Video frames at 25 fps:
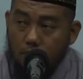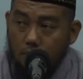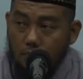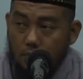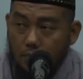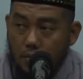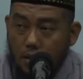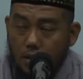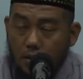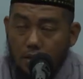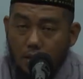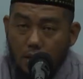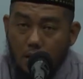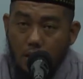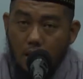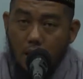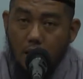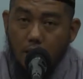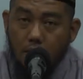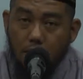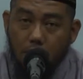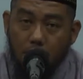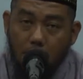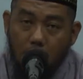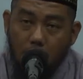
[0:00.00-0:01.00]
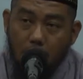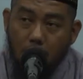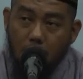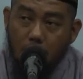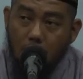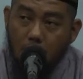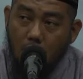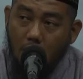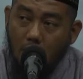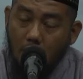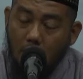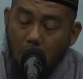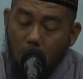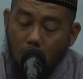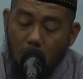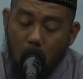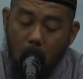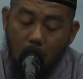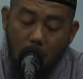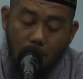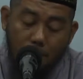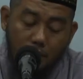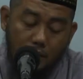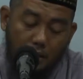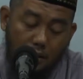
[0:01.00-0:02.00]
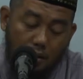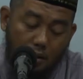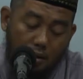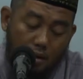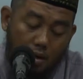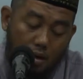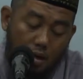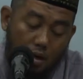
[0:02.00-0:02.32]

yang telah dibacakan kepada Nabi